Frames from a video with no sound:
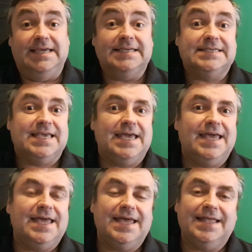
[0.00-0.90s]
Y es
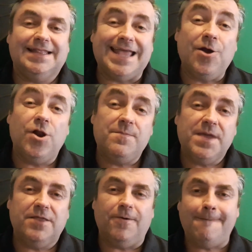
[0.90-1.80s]
que tengo el
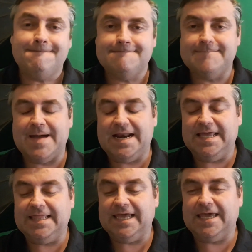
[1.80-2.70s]
miedo,
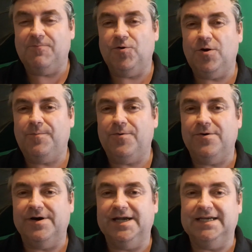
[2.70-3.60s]
¿vale? De que, bueno,
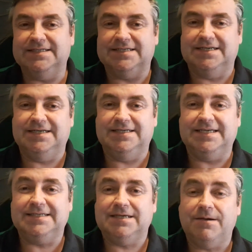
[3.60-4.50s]
pues
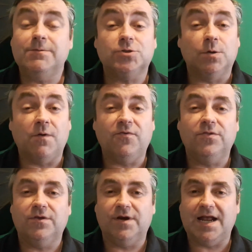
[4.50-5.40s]
eh, ya sabemos cómo
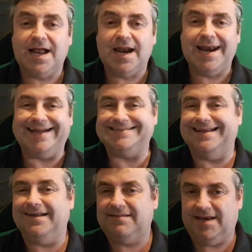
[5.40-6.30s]
funcionan
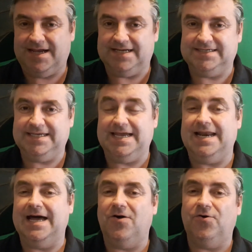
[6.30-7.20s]
las eléctricas y
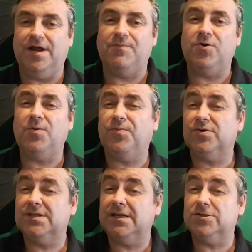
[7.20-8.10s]
a la hora, bueno,
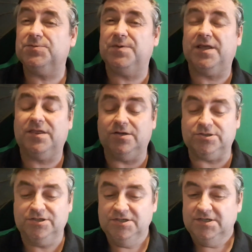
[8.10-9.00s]
pues de los
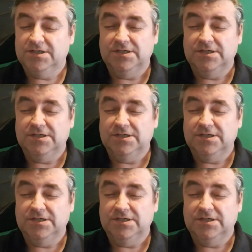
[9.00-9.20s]
precios